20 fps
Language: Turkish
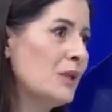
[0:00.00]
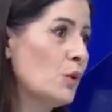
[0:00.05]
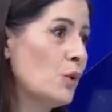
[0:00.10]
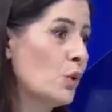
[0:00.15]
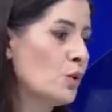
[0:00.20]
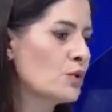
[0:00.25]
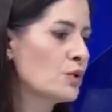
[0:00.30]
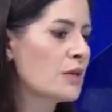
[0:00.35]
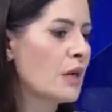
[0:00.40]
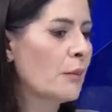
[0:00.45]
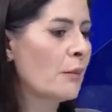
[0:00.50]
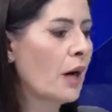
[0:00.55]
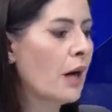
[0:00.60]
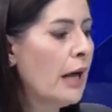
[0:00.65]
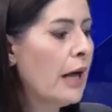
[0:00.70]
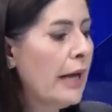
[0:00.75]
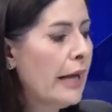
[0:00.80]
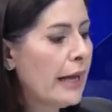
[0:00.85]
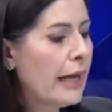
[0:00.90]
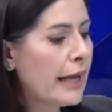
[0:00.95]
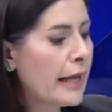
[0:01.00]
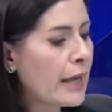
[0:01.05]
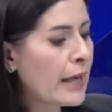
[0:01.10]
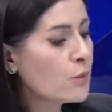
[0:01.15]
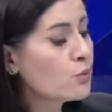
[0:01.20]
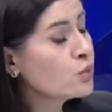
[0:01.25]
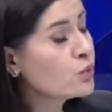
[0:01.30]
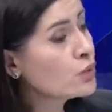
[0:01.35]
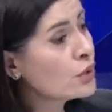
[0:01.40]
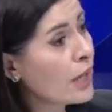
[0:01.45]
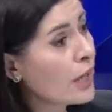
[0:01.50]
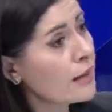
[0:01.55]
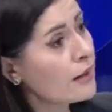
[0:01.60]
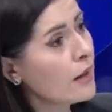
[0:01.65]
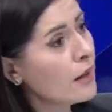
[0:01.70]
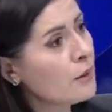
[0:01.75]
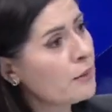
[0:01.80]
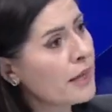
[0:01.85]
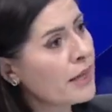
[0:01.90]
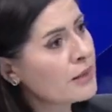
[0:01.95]
biliyoruz ama e, buna
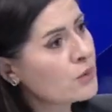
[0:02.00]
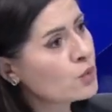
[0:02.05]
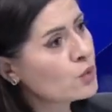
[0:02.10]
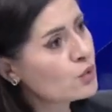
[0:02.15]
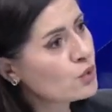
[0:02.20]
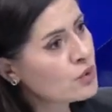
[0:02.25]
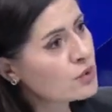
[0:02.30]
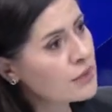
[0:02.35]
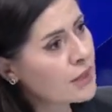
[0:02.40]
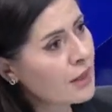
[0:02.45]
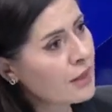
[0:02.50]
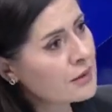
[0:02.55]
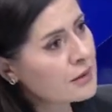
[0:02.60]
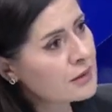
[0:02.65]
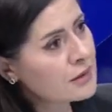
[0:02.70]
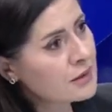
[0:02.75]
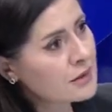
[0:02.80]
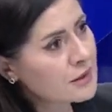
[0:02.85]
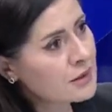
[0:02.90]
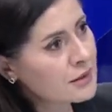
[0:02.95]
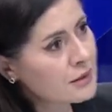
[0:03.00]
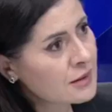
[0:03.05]
rağmen duygusal e,